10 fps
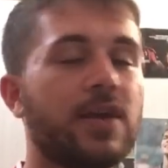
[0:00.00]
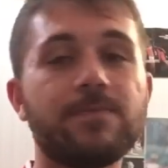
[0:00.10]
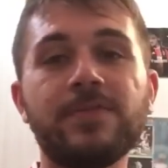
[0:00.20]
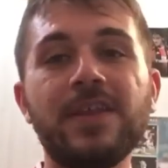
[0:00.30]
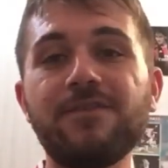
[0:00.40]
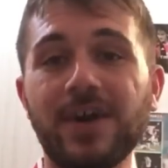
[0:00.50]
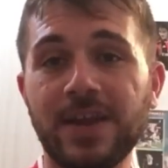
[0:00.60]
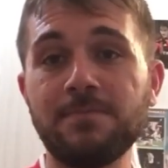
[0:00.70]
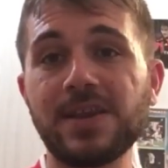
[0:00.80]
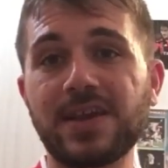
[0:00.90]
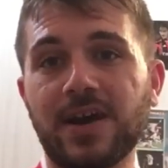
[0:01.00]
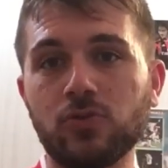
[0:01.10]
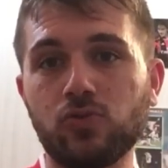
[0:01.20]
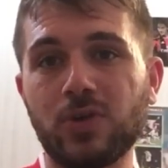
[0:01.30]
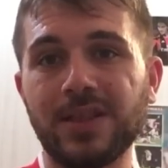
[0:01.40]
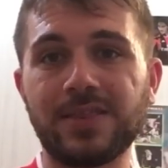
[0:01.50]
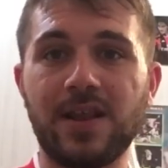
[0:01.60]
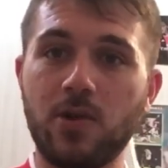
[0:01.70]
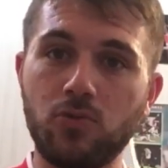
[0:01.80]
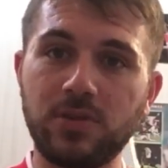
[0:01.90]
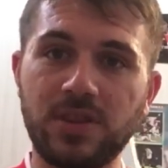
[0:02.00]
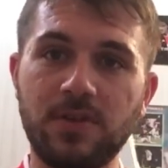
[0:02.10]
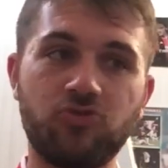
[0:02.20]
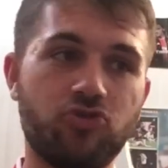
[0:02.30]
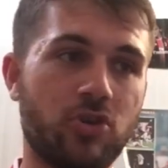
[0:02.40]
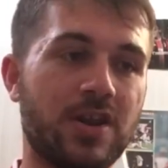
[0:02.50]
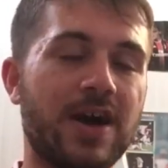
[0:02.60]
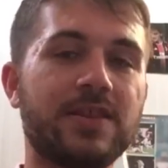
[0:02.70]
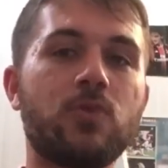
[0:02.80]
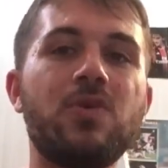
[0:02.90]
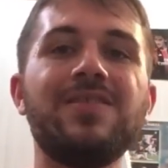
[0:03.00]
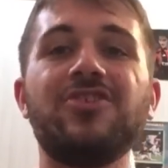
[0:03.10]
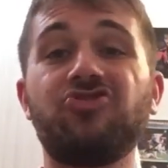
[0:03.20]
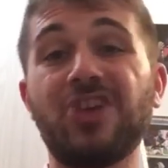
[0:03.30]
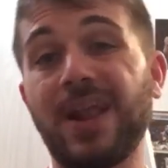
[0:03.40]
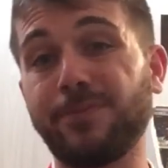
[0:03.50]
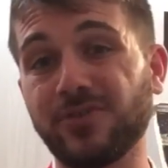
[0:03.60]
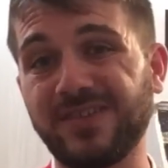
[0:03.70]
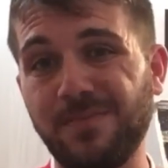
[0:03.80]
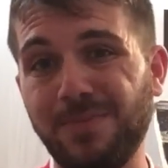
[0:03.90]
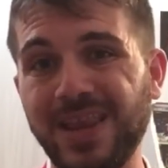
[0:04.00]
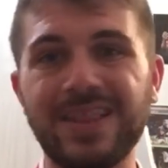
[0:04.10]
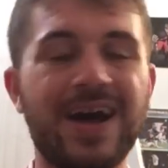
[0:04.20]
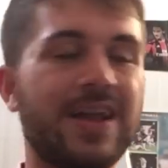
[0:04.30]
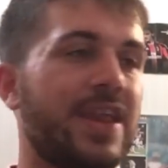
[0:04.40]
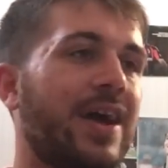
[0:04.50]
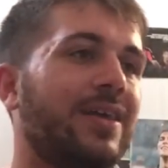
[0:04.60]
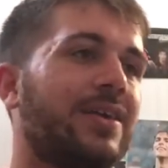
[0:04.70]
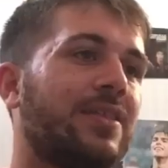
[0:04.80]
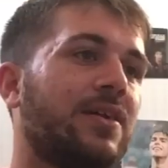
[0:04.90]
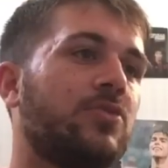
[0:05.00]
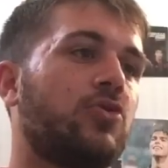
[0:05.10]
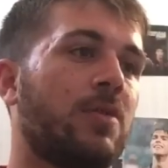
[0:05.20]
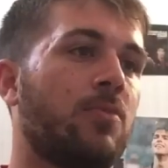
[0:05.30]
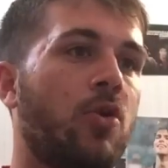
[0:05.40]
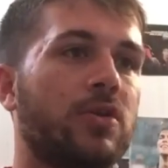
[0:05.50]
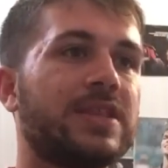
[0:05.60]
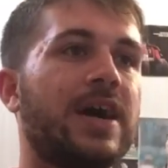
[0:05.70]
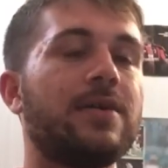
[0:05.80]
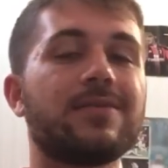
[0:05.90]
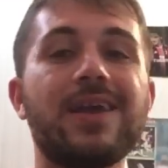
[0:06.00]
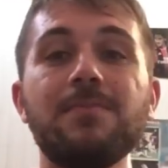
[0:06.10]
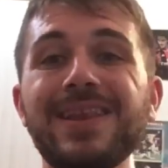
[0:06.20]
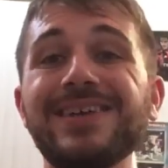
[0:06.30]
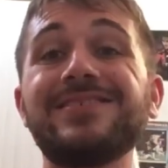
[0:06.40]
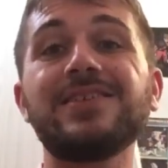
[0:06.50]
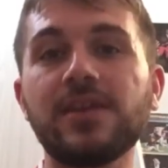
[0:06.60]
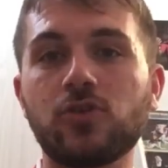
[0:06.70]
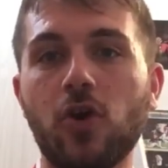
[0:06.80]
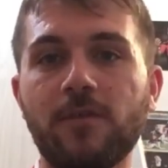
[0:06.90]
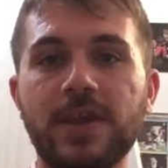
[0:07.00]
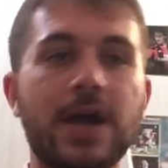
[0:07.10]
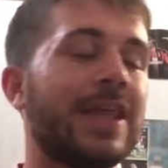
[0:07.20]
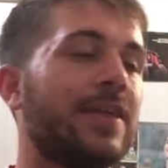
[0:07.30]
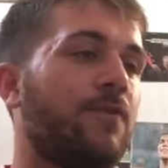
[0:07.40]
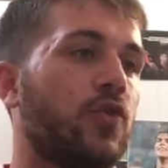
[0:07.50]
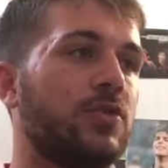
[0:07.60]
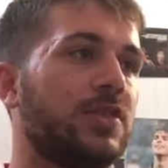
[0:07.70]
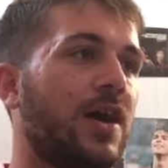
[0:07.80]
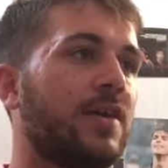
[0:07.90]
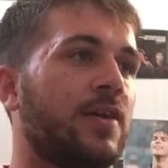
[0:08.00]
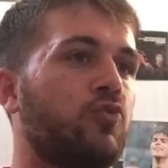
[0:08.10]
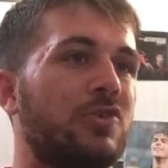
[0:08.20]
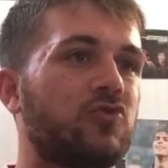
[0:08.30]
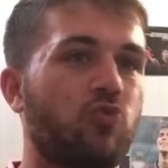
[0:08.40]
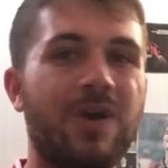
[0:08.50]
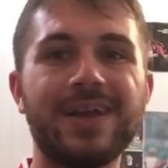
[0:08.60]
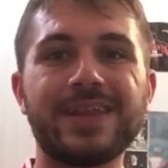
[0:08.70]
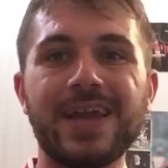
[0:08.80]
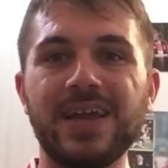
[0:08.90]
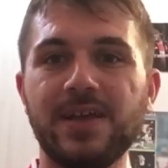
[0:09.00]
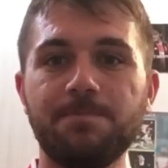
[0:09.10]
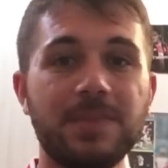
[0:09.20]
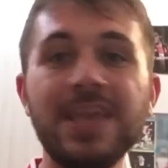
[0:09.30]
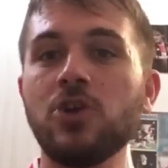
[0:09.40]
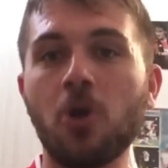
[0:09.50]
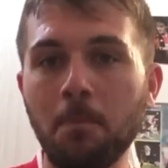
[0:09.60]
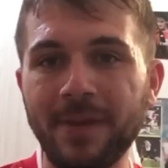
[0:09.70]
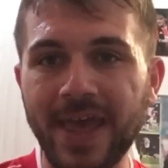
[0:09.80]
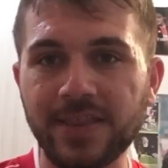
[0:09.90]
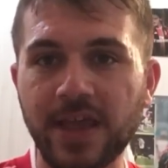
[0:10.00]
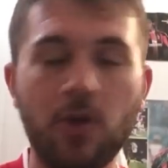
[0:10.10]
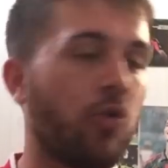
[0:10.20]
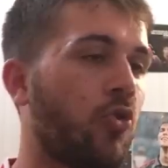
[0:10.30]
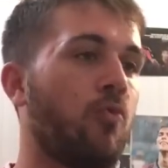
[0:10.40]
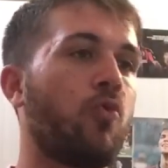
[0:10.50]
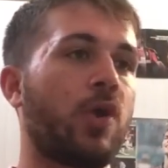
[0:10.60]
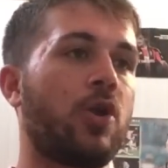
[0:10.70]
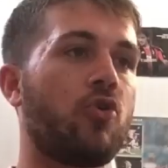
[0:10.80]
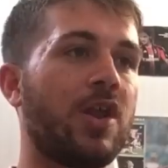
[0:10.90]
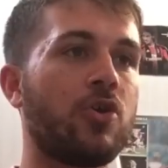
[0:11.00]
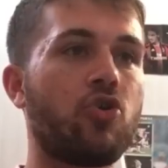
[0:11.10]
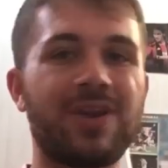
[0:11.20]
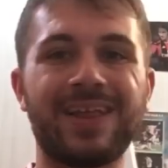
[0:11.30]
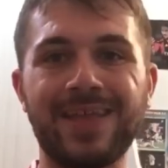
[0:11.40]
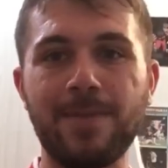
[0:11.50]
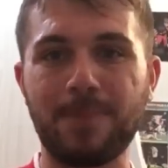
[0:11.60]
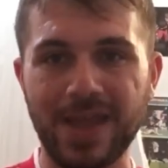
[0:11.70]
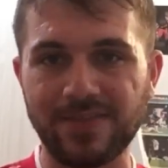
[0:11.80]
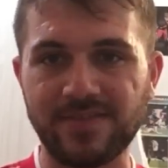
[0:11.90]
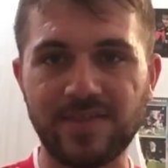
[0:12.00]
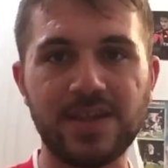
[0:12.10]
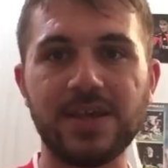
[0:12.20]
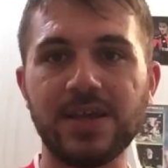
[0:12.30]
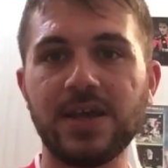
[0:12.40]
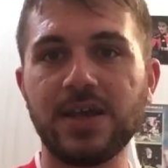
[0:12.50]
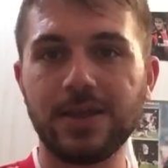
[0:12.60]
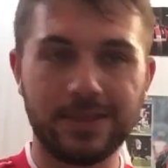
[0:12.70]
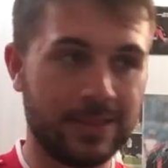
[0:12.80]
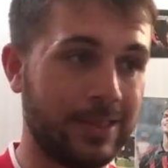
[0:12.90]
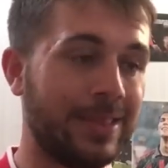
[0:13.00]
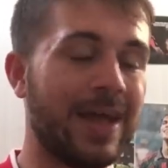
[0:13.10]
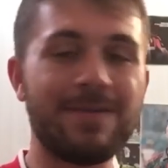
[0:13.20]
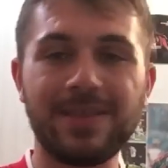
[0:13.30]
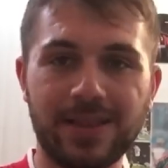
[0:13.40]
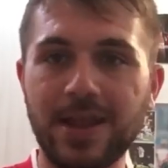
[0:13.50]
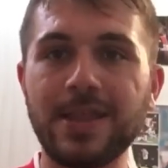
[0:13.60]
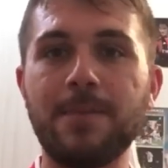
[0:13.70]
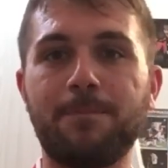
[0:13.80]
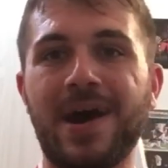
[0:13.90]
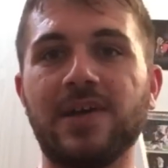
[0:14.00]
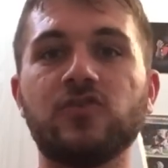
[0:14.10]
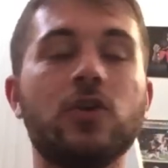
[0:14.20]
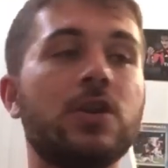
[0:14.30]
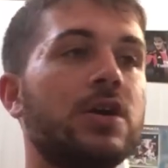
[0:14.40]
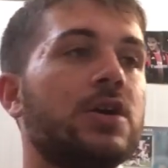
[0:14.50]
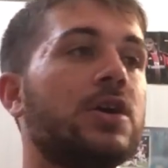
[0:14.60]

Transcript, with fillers: di fare il mercato durante le ultime giornate. Quindi c'è la possibilità, neanche tanto remota, che il Milan si ritrovi ad affrontare due squadre incomplete o comunque con ancora dei pezzi da mettere nel puzzle.